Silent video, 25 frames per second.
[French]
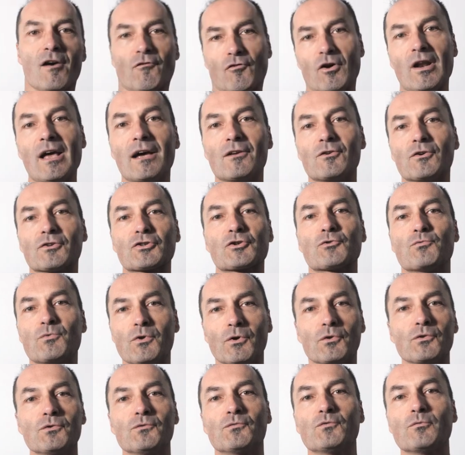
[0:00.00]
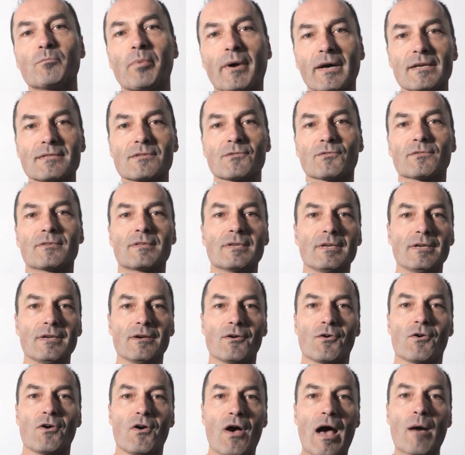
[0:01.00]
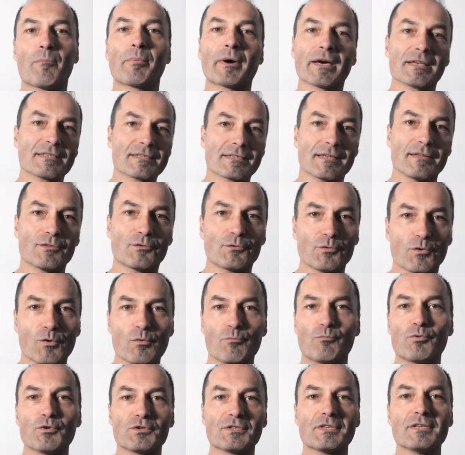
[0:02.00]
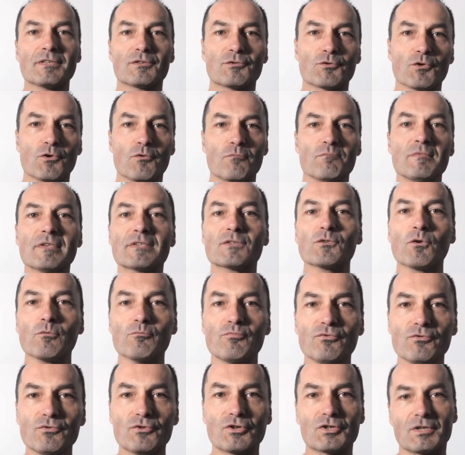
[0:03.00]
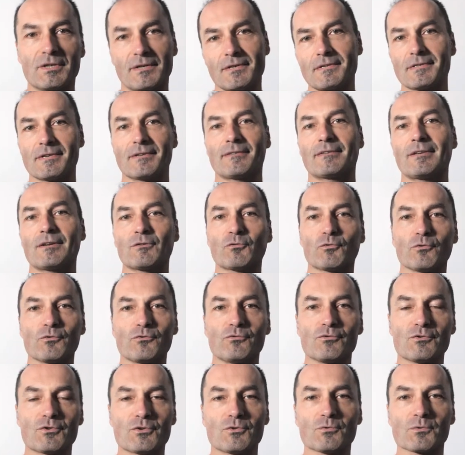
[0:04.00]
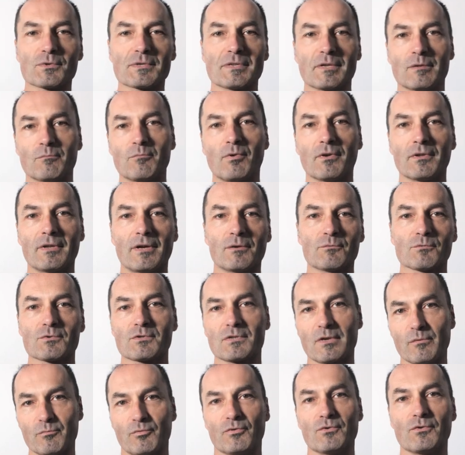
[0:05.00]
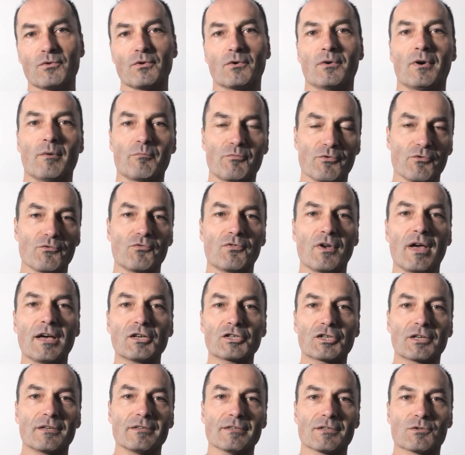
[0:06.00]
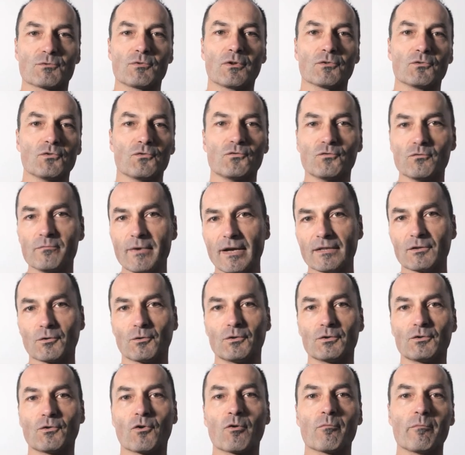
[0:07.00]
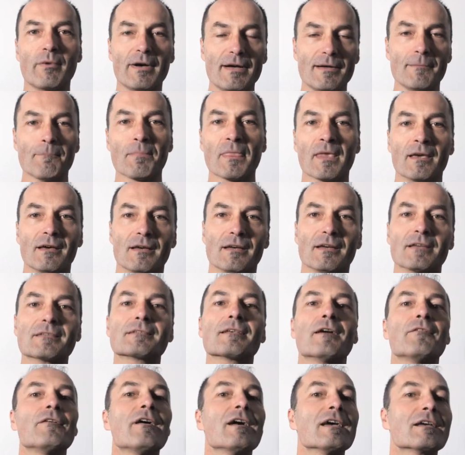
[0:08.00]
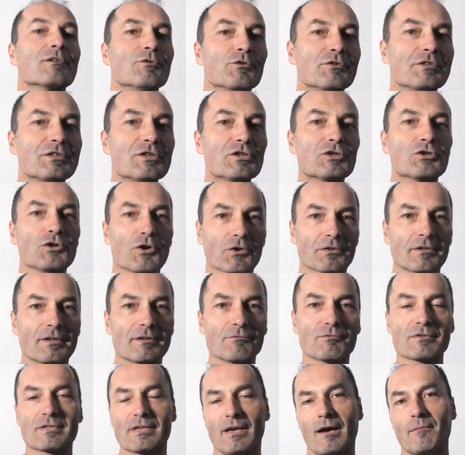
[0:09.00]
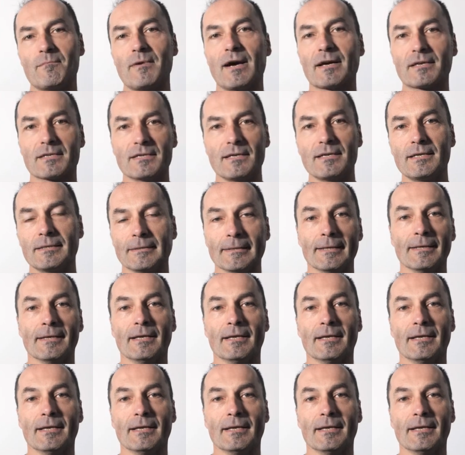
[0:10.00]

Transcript: Voilà, alors je suis heureux de vous présenter, euh, après cette euh, petite euh, mise en bouche, hein, cette introduction, cette bande-annonce un peu, un peu flash, hein, histoire de vous mettre dans le bain. Ça va avec le t-shirt, hein, vous avez remarqué.